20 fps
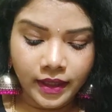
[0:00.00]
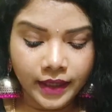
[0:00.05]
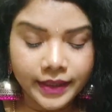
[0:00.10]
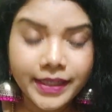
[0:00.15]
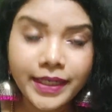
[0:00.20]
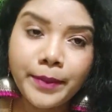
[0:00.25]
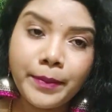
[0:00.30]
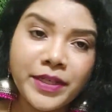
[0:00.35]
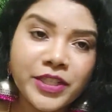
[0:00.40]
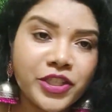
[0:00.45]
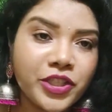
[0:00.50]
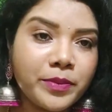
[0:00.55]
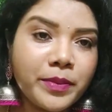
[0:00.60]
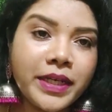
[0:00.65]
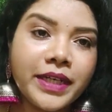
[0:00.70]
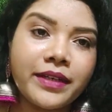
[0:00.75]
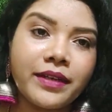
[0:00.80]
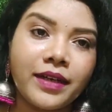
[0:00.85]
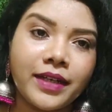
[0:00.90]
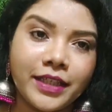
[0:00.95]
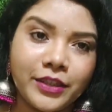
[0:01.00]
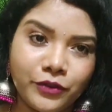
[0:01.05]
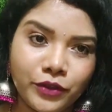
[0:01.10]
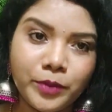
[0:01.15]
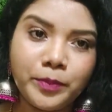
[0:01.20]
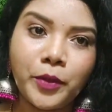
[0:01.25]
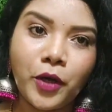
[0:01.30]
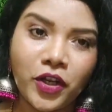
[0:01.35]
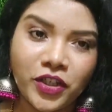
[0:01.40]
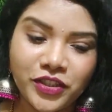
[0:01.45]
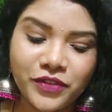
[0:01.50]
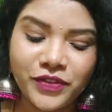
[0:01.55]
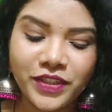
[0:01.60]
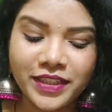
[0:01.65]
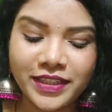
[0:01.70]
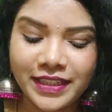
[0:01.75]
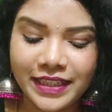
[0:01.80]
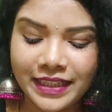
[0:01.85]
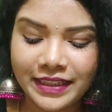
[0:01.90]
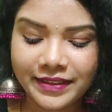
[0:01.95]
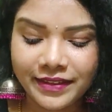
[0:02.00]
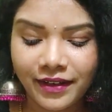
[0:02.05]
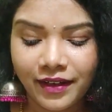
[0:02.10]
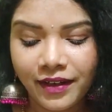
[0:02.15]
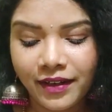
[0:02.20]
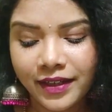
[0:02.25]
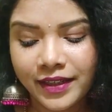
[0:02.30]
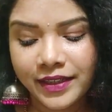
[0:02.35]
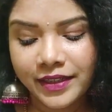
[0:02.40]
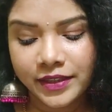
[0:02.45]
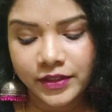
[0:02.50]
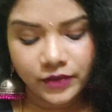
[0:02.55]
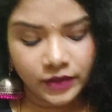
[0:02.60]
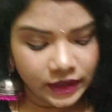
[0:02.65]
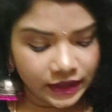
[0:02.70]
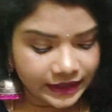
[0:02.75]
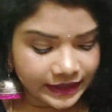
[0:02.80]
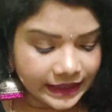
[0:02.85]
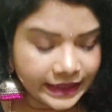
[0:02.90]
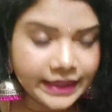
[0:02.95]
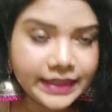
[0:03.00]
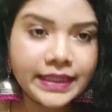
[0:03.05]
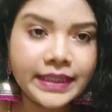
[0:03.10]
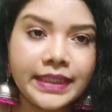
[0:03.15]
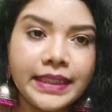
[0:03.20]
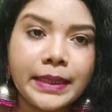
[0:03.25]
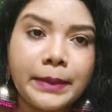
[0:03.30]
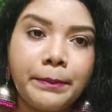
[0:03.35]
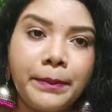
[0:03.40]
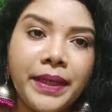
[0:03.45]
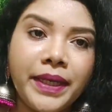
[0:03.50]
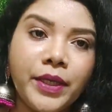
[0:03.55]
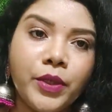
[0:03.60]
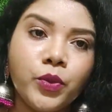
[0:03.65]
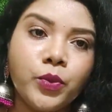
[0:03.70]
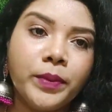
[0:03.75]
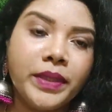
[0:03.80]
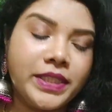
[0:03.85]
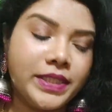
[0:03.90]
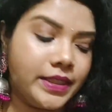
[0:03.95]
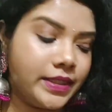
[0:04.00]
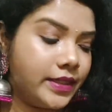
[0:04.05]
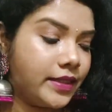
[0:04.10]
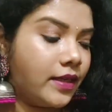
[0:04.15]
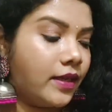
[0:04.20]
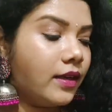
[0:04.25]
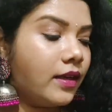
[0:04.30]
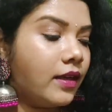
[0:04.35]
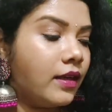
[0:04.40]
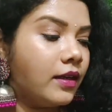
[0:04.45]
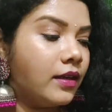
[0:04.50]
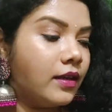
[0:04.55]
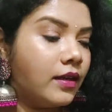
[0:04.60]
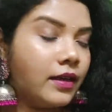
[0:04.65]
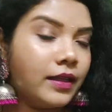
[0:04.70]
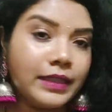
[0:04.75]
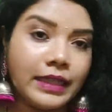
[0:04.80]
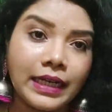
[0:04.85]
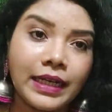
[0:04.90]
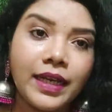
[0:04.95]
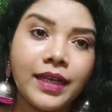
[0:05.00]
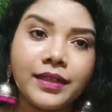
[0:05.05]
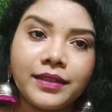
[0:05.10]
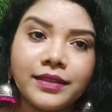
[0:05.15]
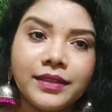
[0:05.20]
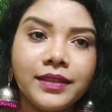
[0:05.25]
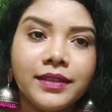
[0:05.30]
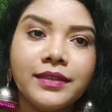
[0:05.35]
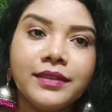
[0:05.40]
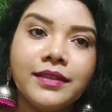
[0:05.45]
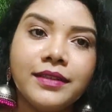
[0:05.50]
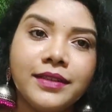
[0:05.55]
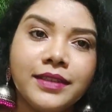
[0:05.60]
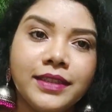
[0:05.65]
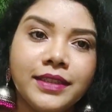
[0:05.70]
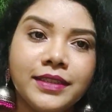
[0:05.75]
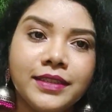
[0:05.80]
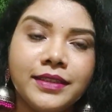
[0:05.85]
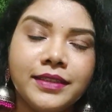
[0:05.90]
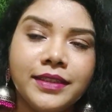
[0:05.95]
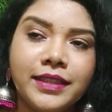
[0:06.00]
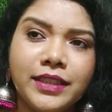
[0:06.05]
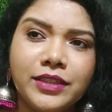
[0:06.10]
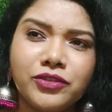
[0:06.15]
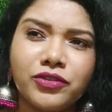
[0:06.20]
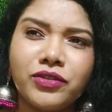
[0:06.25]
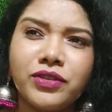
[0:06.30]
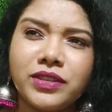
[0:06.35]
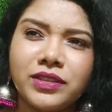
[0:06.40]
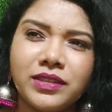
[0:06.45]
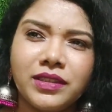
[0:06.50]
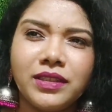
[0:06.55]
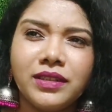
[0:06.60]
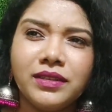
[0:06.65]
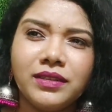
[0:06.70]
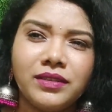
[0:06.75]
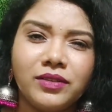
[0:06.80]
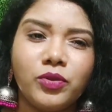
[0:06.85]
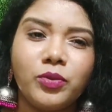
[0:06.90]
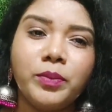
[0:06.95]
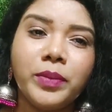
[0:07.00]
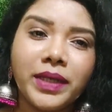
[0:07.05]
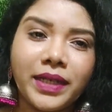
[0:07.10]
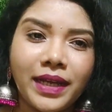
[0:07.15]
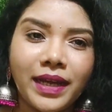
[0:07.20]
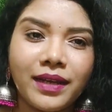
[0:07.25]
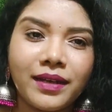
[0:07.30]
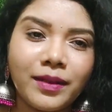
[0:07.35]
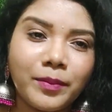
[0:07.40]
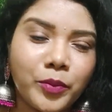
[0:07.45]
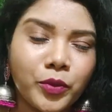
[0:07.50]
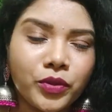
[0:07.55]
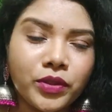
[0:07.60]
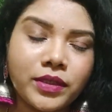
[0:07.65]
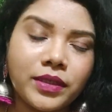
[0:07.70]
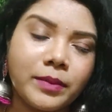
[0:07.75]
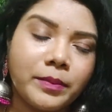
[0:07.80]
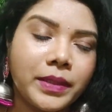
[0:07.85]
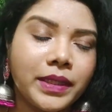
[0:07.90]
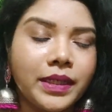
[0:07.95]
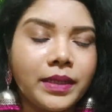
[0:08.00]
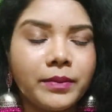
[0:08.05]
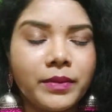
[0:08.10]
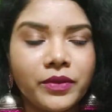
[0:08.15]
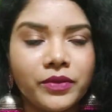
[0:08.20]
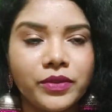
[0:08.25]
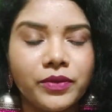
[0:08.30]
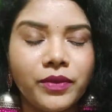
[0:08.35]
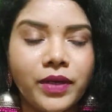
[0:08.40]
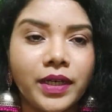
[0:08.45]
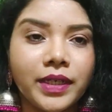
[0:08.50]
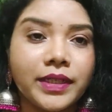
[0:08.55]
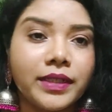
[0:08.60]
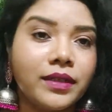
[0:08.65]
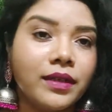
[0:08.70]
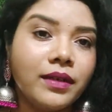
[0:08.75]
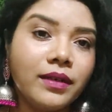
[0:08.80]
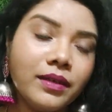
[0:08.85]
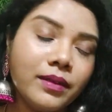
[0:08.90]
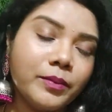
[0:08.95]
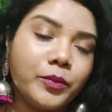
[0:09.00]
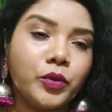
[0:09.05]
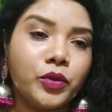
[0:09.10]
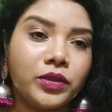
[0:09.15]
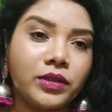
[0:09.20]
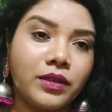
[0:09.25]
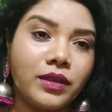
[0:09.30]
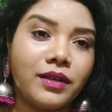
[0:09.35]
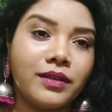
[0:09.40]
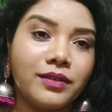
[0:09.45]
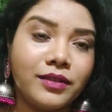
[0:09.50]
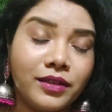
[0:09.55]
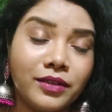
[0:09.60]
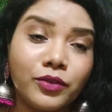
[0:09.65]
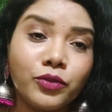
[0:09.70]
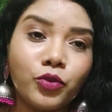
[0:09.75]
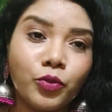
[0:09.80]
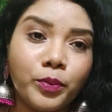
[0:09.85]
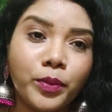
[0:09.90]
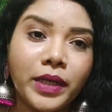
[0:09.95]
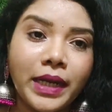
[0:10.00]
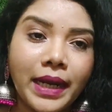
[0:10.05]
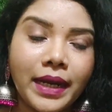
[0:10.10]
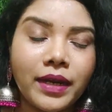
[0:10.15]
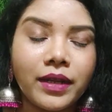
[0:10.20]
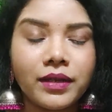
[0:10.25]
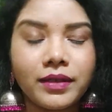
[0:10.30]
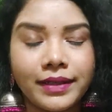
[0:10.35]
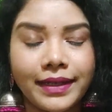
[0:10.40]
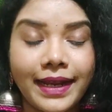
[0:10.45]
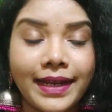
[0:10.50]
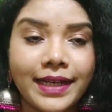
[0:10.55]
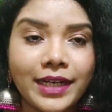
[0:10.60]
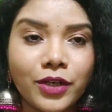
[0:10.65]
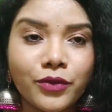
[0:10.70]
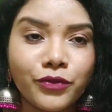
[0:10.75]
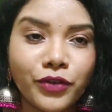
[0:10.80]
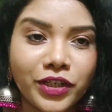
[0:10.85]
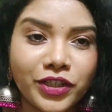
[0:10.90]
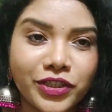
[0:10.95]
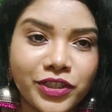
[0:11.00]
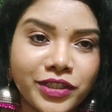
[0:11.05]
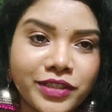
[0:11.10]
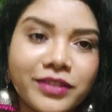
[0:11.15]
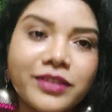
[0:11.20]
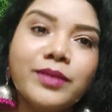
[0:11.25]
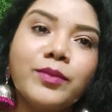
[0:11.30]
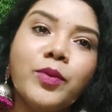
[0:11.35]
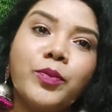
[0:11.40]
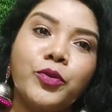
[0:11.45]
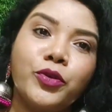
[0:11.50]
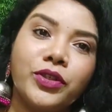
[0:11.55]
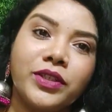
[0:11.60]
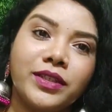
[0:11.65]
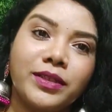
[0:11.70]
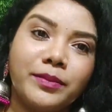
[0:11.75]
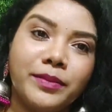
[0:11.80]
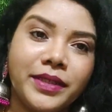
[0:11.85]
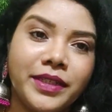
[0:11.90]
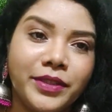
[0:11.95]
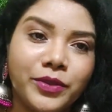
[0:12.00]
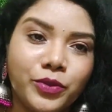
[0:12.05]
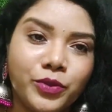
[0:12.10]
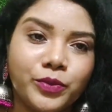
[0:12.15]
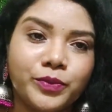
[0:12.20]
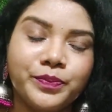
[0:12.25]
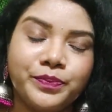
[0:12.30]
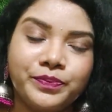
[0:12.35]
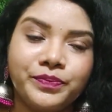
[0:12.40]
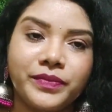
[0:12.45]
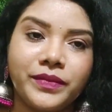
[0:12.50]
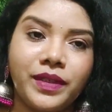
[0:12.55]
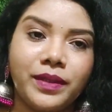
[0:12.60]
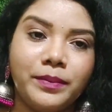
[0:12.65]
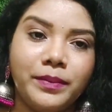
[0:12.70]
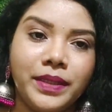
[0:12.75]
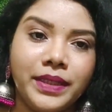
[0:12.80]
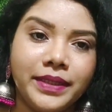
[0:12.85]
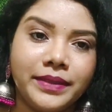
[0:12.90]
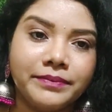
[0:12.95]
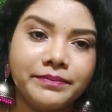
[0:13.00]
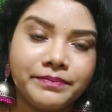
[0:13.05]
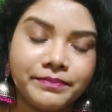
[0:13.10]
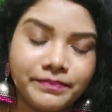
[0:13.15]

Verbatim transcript: அதுல மென்ஷன் பண்ணியிருக்காங்க இது வந்து பார்ட்டிவியர் ஹீல் தான் அண்ட் இது வந்து சிந்தட்டிக் பியூ மெட்டீரியல் நல்லா இருக்கு அண்ட் என்ன சொல்றதுன்னா ரொம்ப ரேரா போட்டுக்கிற மாதிரி நம்ம வந்து வாங்கினா போட்டுக்கலாம் அதாவது ரொம்ப ரேரான ஃபங்க்ஷனுக்கு நம்ம போட்டுக்கிற மாதிரி இருக்கும் அந்த மாதிரி